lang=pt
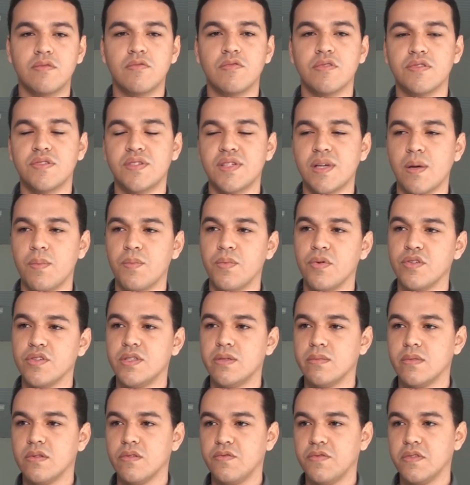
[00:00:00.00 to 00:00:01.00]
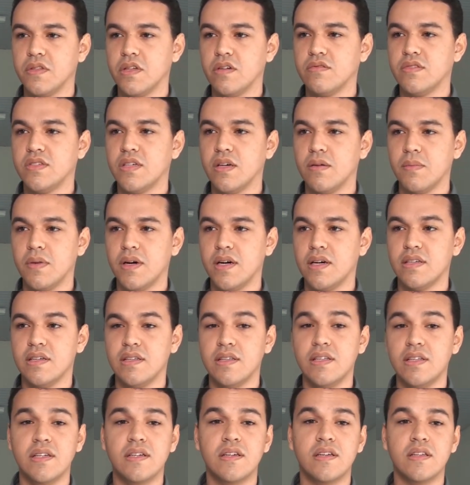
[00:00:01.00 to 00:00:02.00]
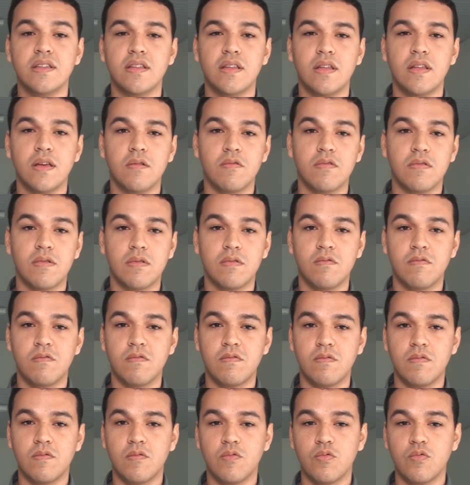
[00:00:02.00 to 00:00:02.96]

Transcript: quando se aproxima do final de semana ali, que tem um,